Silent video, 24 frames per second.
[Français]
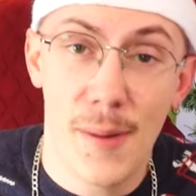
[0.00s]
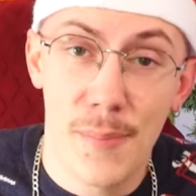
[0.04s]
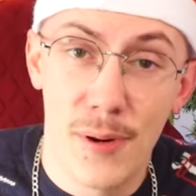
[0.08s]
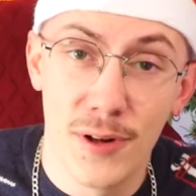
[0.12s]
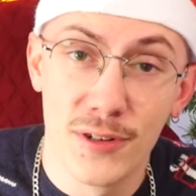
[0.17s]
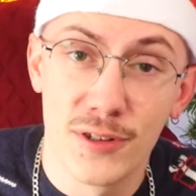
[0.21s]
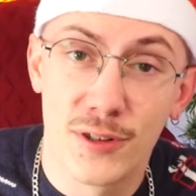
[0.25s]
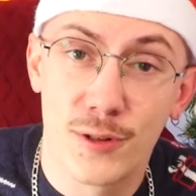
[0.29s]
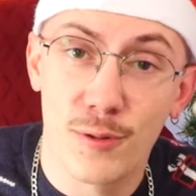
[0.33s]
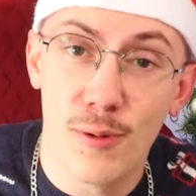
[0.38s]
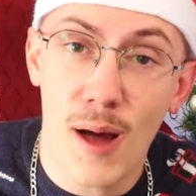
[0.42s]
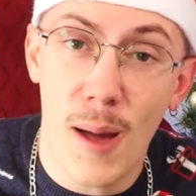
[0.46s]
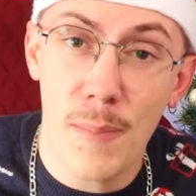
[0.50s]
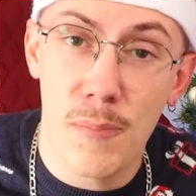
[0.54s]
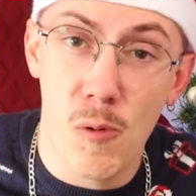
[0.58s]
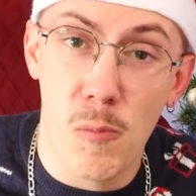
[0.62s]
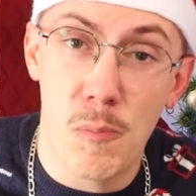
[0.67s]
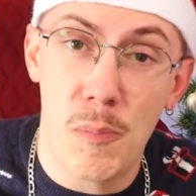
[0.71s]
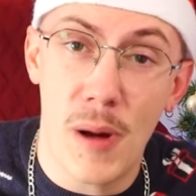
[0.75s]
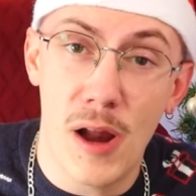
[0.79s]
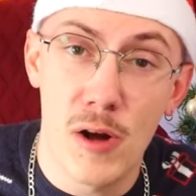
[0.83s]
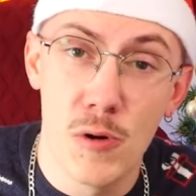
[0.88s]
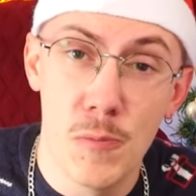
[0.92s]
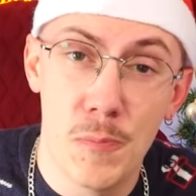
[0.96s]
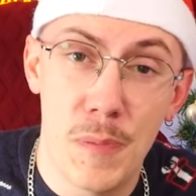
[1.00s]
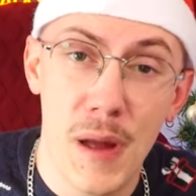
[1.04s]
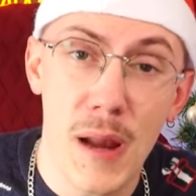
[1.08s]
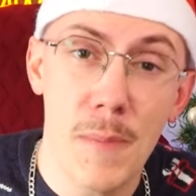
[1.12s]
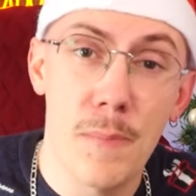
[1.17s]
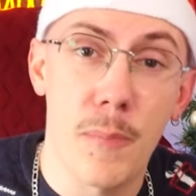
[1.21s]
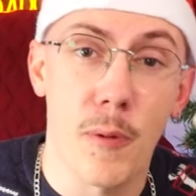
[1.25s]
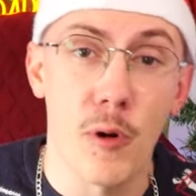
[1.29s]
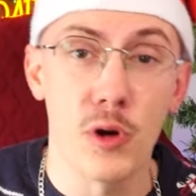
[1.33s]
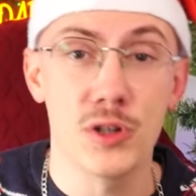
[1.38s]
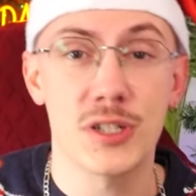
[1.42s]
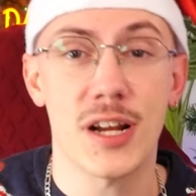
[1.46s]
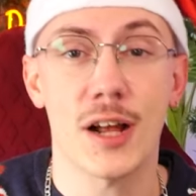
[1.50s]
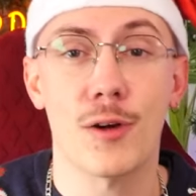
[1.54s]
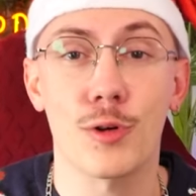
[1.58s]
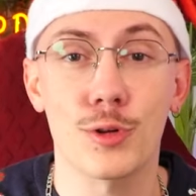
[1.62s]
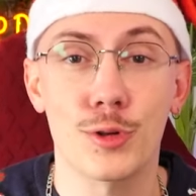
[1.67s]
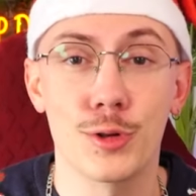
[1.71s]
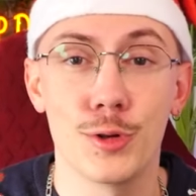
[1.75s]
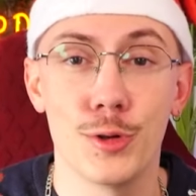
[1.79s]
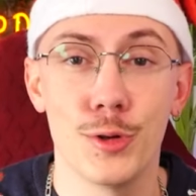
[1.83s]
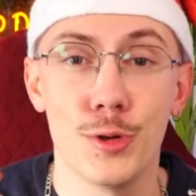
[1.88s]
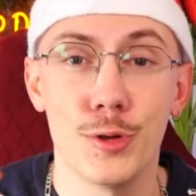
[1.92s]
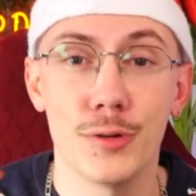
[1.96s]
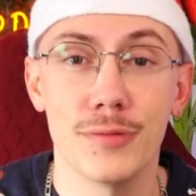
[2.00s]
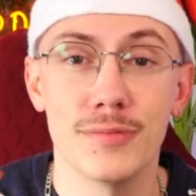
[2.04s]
abonne-toi pour pas louper le prochain contenu.